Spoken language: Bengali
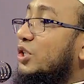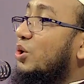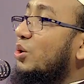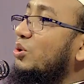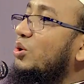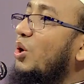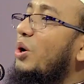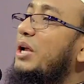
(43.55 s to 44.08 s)

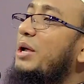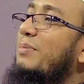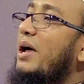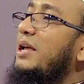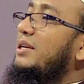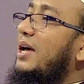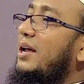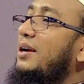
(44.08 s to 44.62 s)
সুন্দরী
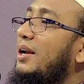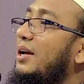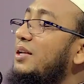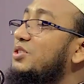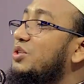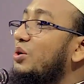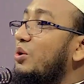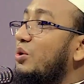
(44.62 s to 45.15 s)
মাইয়ার
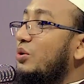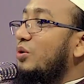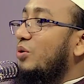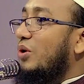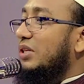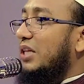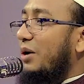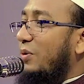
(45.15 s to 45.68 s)
নাচন
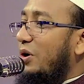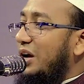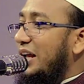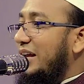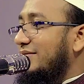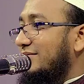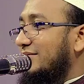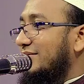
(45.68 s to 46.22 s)
কথা
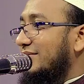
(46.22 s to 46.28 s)
বলেন